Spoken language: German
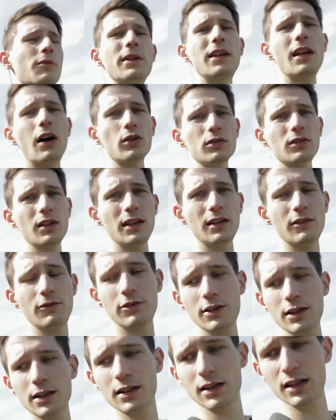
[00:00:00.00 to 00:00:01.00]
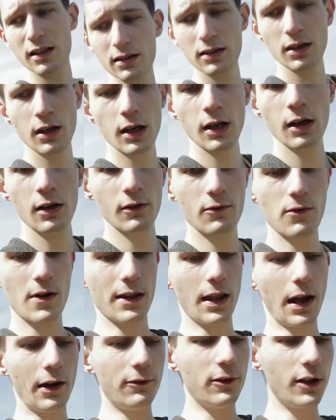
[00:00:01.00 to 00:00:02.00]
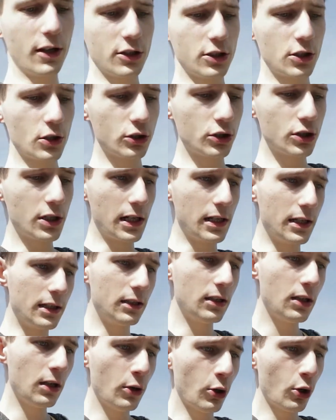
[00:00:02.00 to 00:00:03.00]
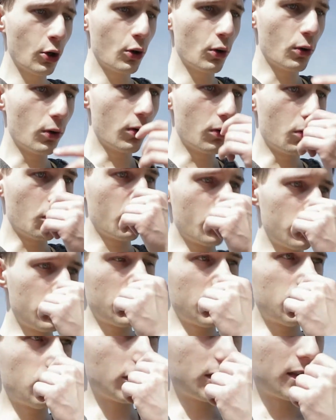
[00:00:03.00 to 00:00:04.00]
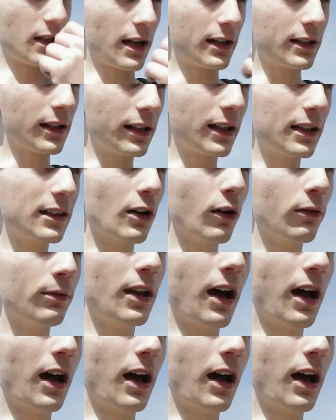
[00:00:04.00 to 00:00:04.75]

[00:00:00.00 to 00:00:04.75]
auch mit dem Auto hinfahren kann. Fahre da vielleicht noch schnell hin. Und ich würde sagen, dann geht es auch